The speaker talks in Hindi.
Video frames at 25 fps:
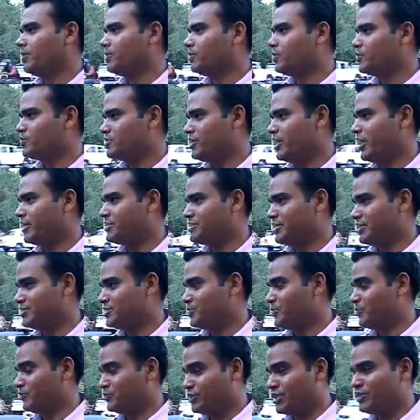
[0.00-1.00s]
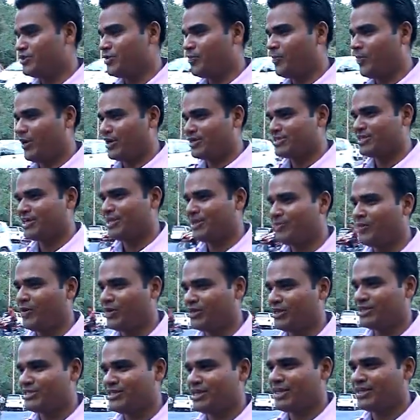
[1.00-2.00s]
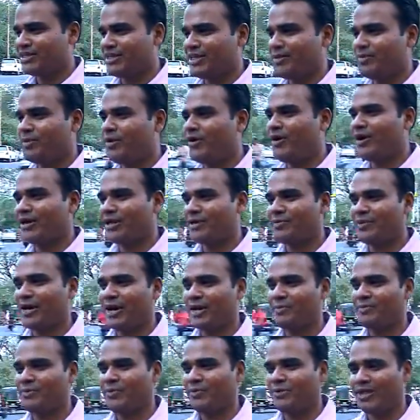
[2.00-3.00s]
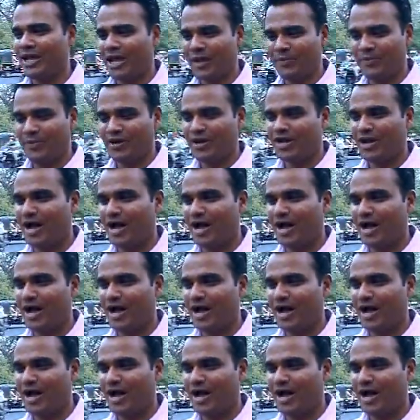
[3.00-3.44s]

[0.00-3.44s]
दूसरी एक चीज़ मुझे जो पर्सनली बहुत अच्छी लगती है बड़ौड़ा के बारे में वो यहाँ पर